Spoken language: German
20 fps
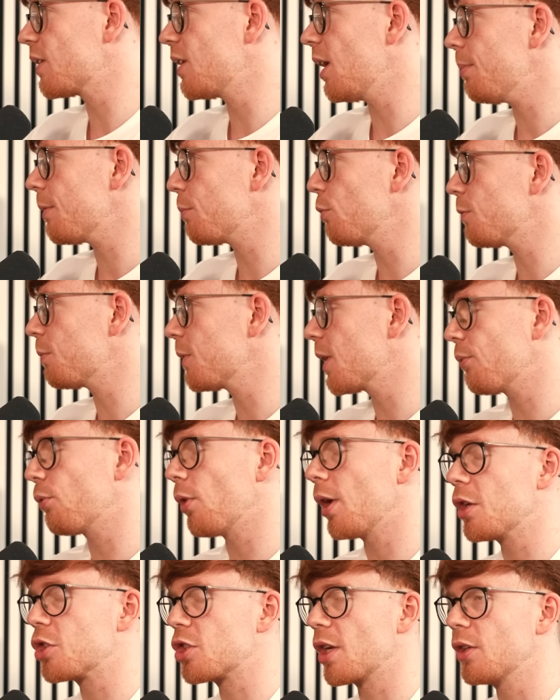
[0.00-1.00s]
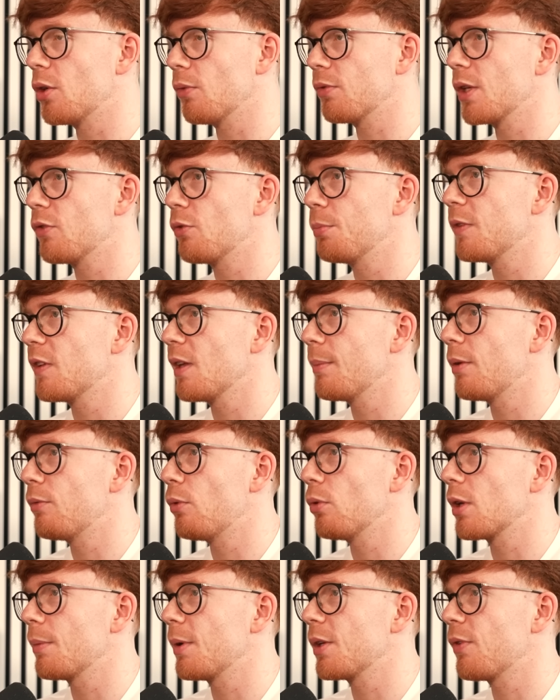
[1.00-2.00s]
knapp. Ich musste mich ja dafür anscheinend durfte nicht für mich selber
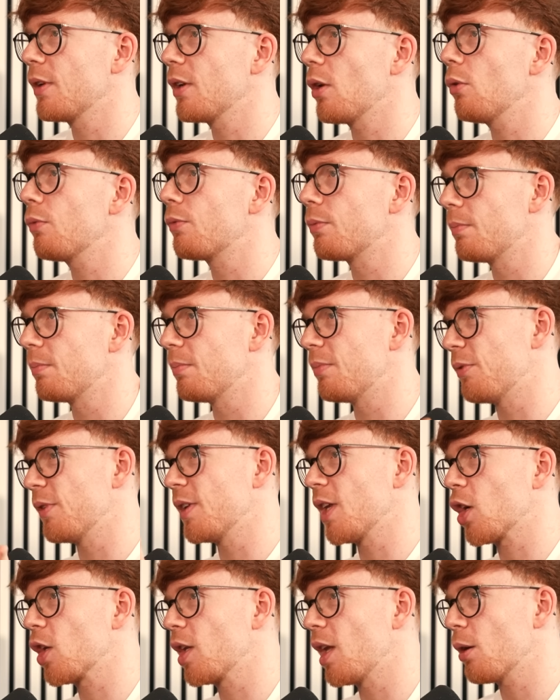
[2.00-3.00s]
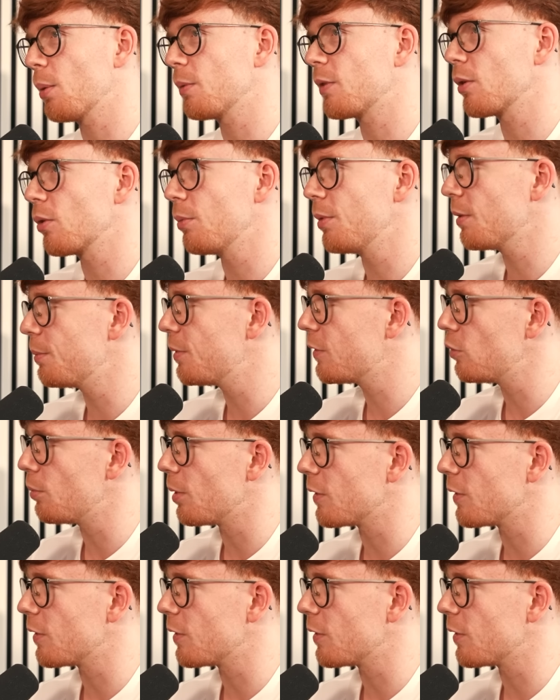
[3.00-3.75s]
voten, aber ich fand auch ich find Jakobs Argumente ein bisschen